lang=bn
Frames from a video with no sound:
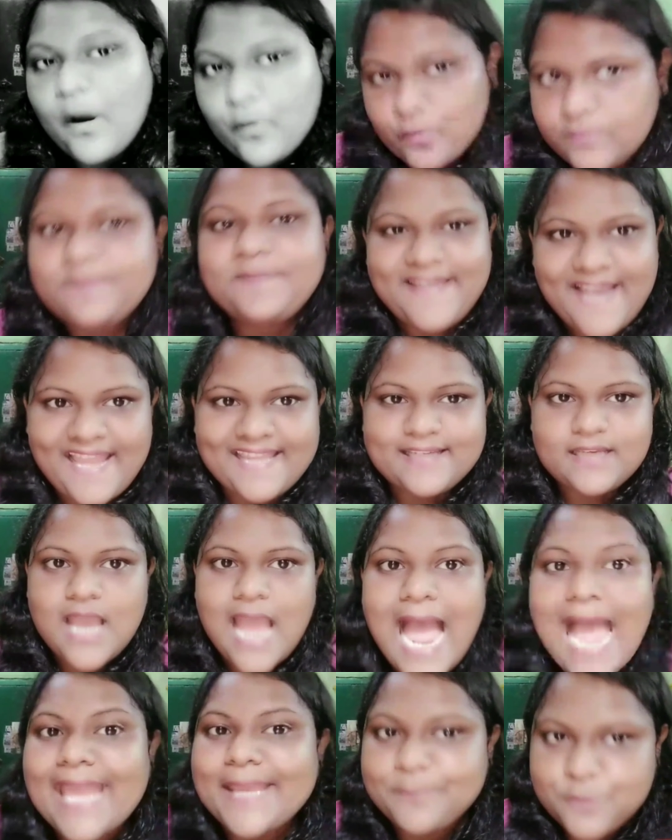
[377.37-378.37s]
বাউন বি লাইক
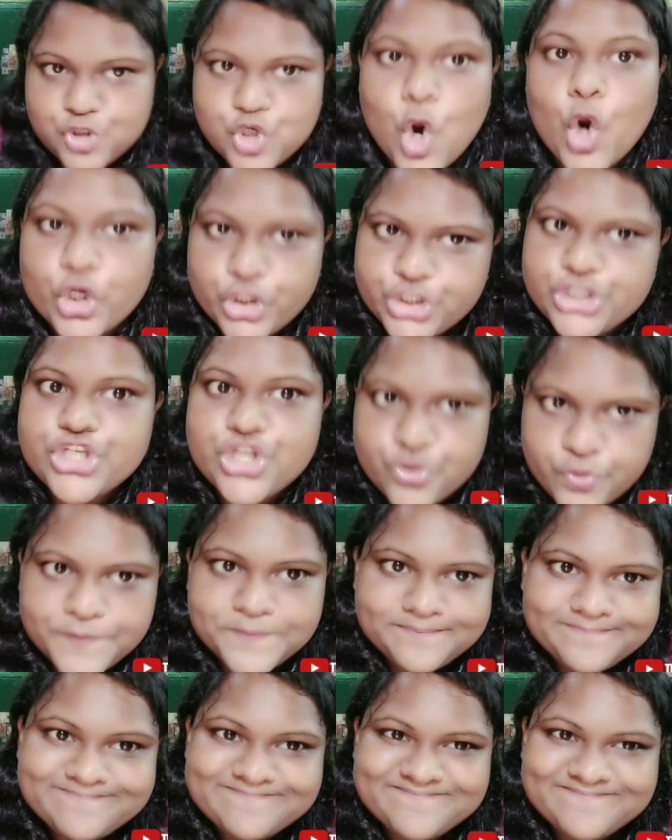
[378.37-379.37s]
আই এম জোক টু ইউ